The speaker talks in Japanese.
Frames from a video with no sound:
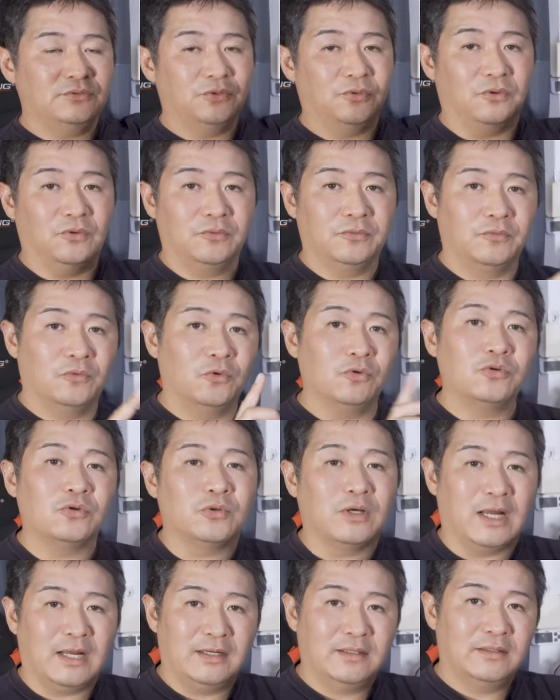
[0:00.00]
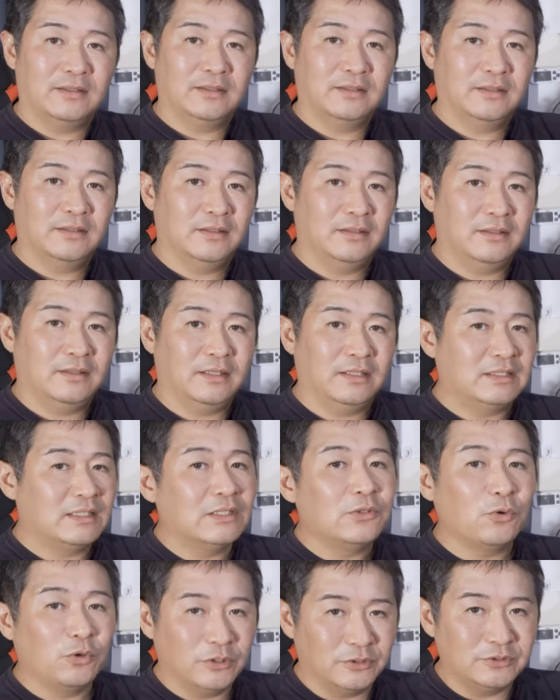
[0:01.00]
と音が
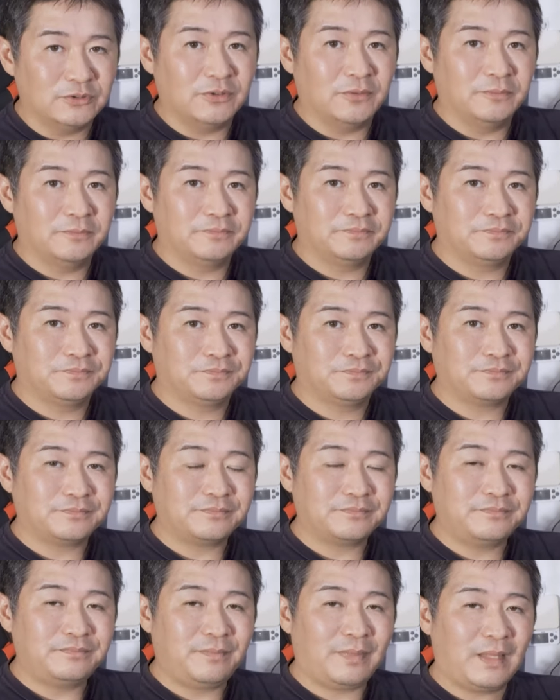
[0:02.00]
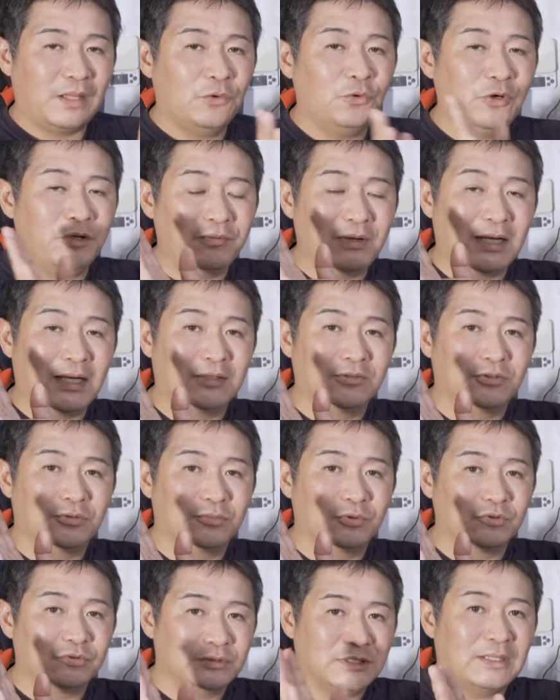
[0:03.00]
聞こえると。これはあの
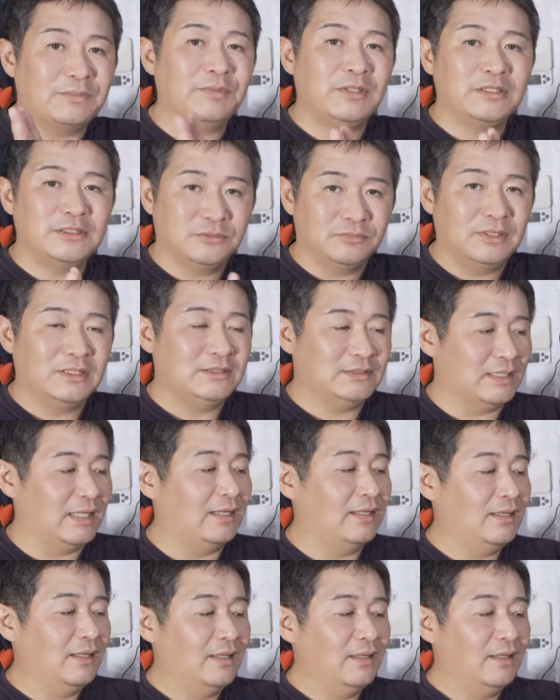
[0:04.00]
僕試しました、